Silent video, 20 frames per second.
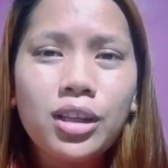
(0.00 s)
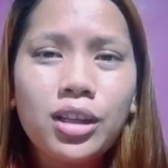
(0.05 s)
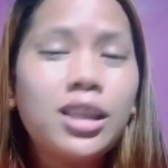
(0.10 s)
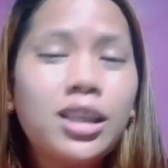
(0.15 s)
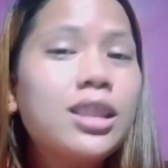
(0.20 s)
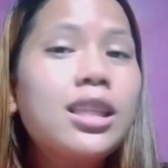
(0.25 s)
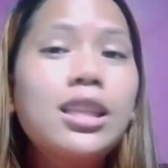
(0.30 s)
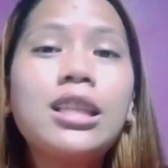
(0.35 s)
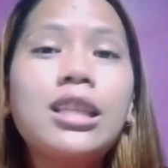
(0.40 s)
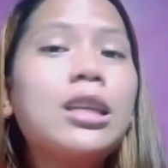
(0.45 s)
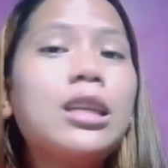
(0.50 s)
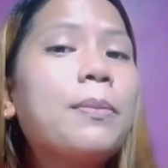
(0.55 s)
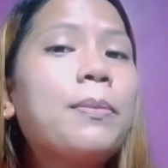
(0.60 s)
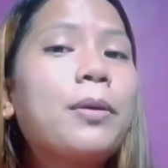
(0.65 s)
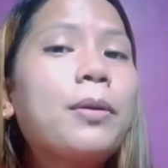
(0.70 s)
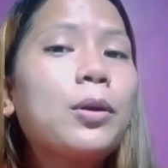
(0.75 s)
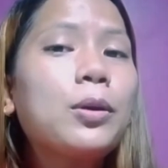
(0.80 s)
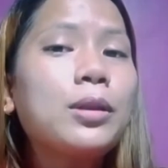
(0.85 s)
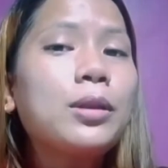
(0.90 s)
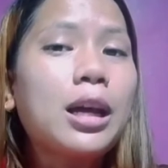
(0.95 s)
kita tidak
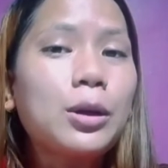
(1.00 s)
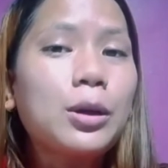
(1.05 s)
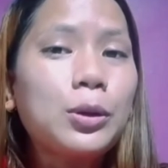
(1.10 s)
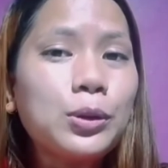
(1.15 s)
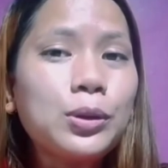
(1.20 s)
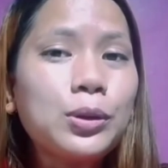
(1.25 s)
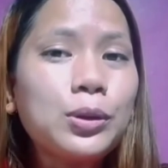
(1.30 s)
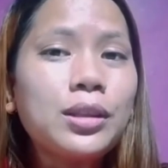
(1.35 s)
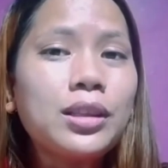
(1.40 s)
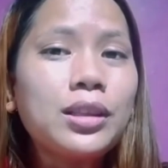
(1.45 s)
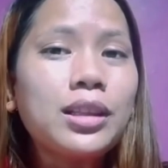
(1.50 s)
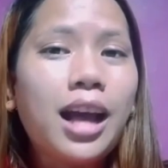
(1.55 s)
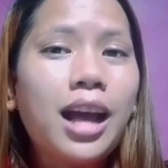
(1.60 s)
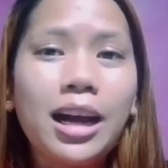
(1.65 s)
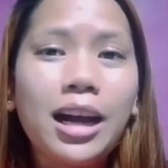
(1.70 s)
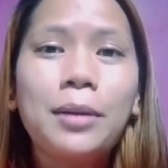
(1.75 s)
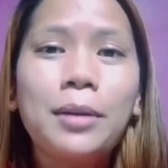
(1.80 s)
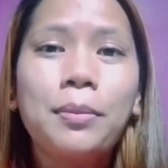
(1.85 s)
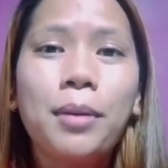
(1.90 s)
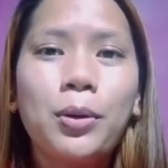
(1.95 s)
perlu takut
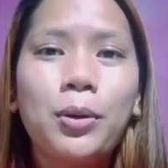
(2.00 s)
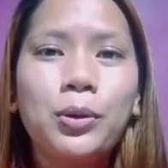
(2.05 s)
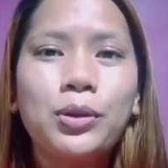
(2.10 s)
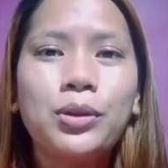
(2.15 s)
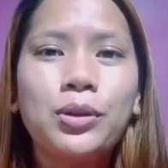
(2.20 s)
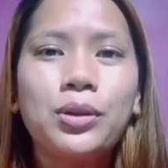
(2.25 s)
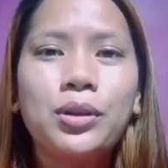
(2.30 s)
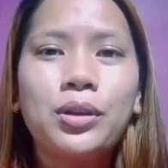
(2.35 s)
akan maut.